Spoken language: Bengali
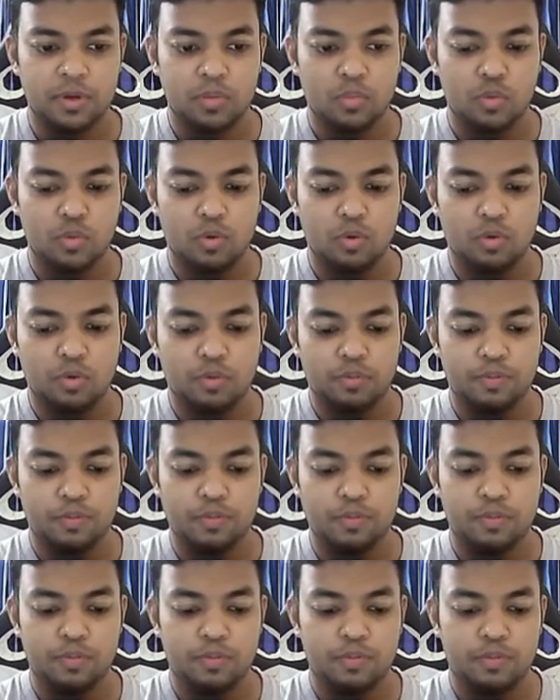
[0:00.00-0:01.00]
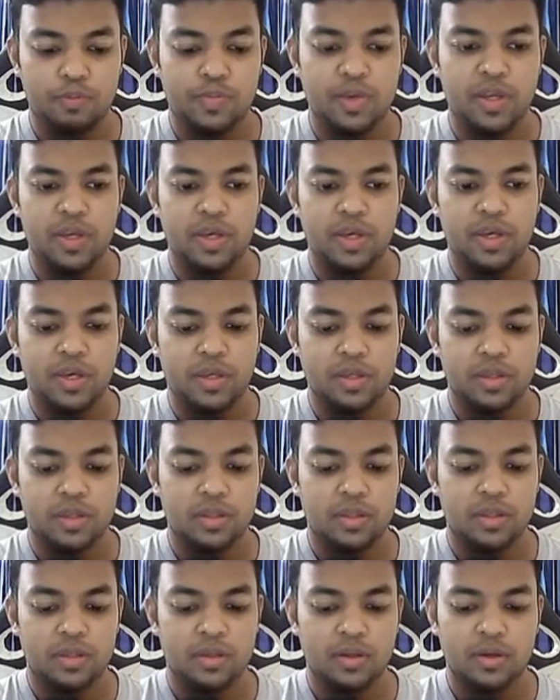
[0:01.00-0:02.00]
বলব প্লিজ
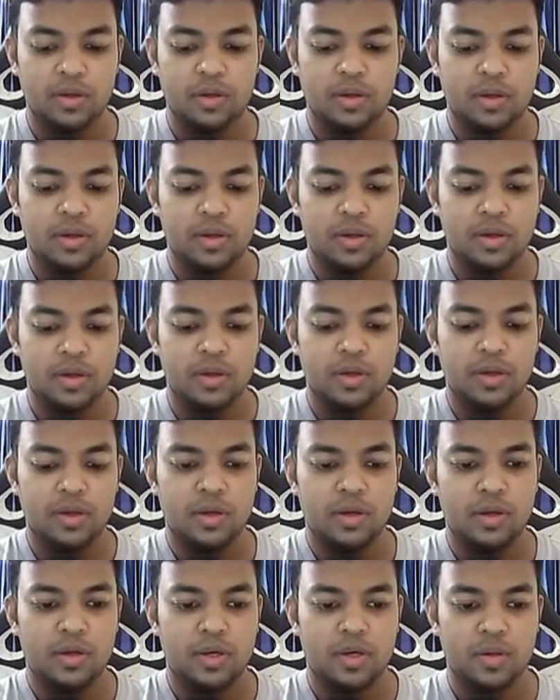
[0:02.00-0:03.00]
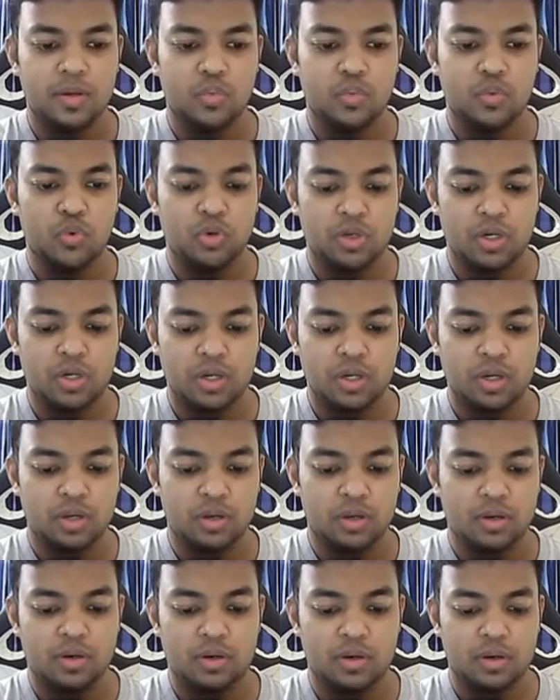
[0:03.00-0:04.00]
ইনপুটে
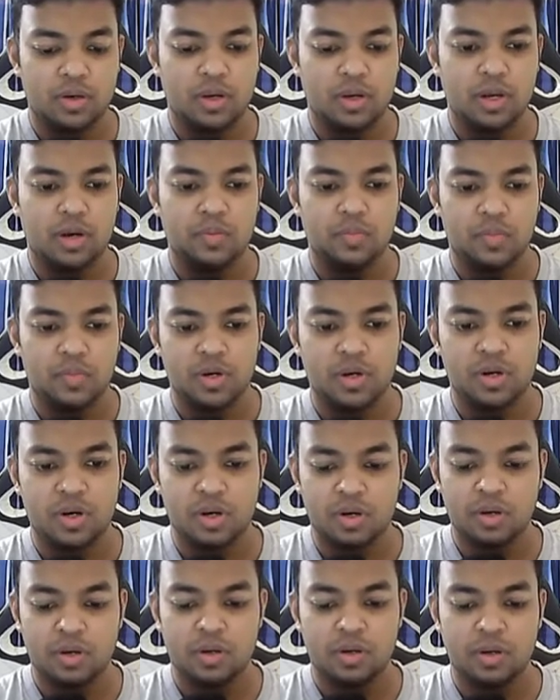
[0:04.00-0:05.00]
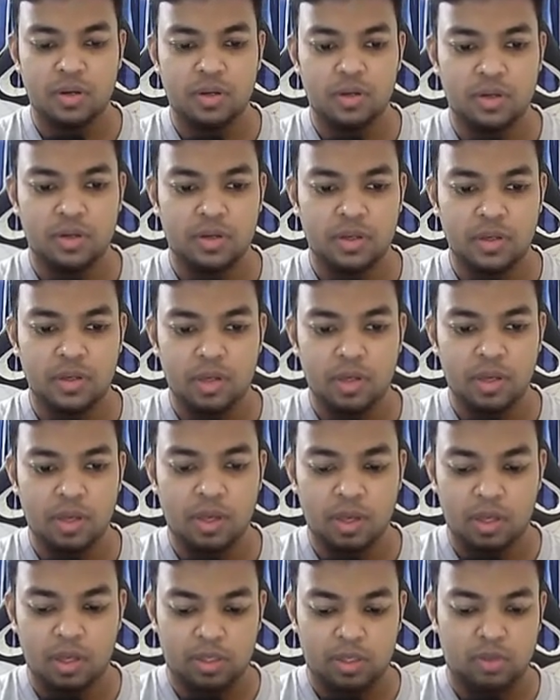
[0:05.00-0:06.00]
নাম্বার
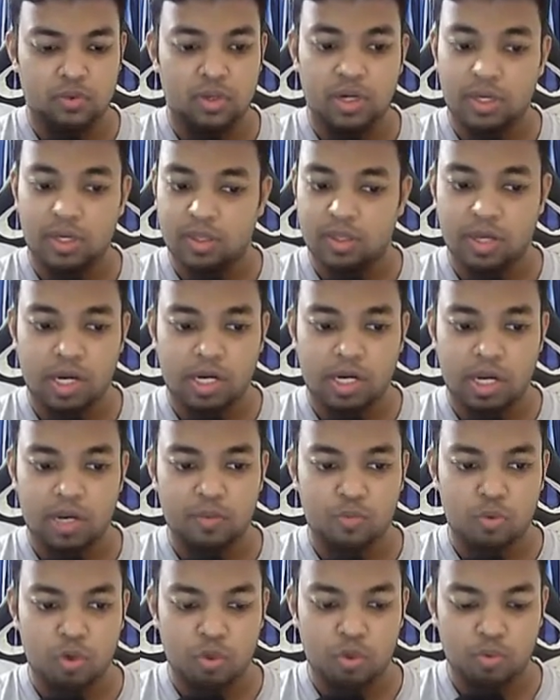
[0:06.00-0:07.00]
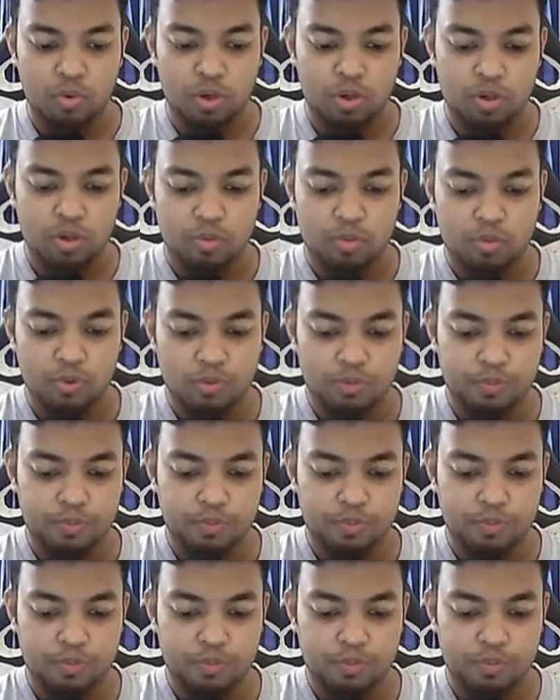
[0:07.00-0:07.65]
ইউজারের কাছ থেকে একটা ইনপুট নিব এবং